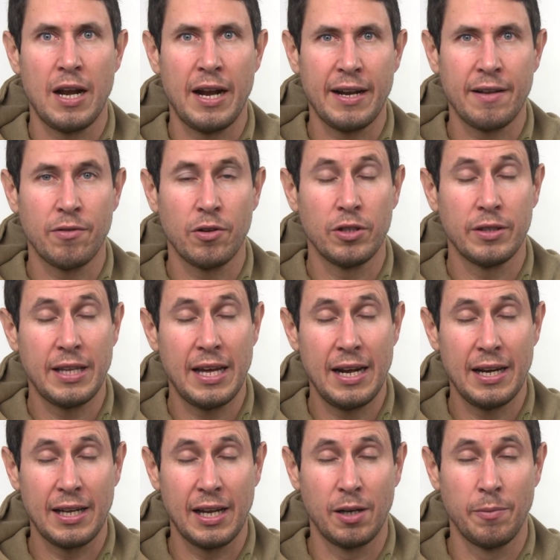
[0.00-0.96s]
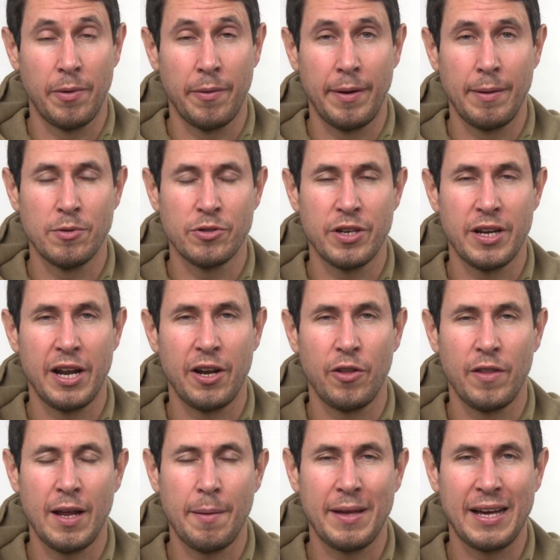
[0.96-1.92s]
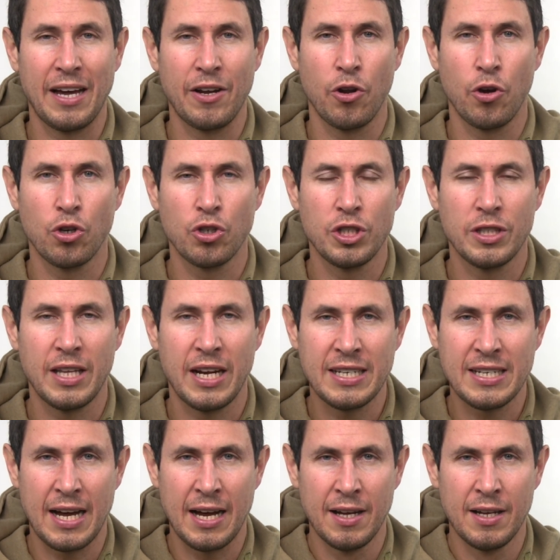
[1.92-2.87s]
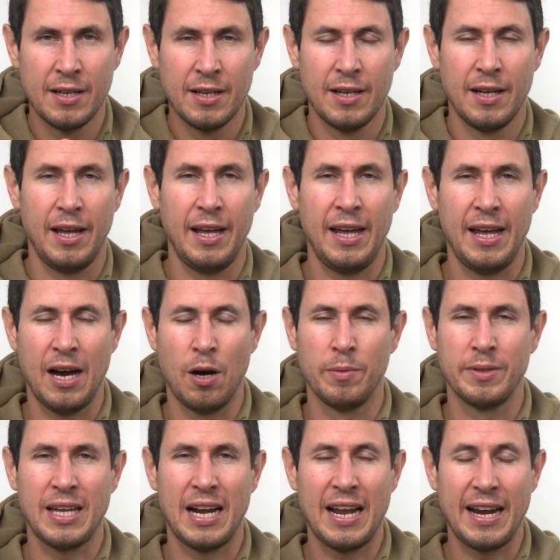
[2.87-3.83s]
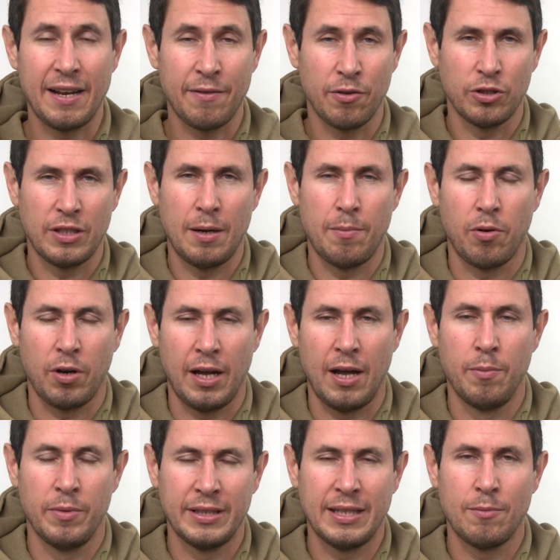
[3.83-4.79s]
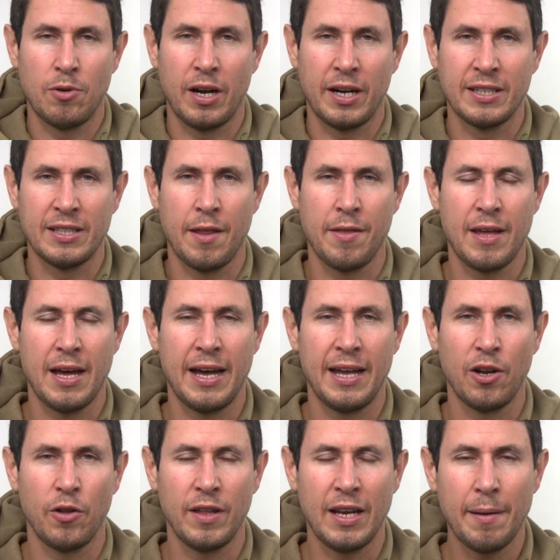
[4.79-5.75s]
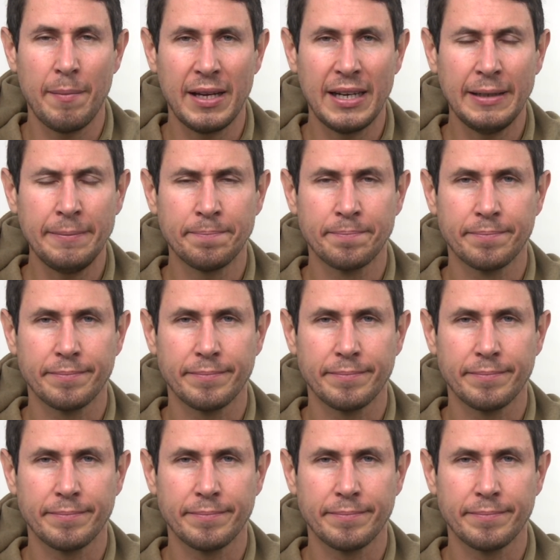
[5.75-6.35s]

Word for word: el área frontal, que como veremos en aerodinámica no nos interesa eh, aumentar el área frontal porque aumentamos la resistencia aerodinámica.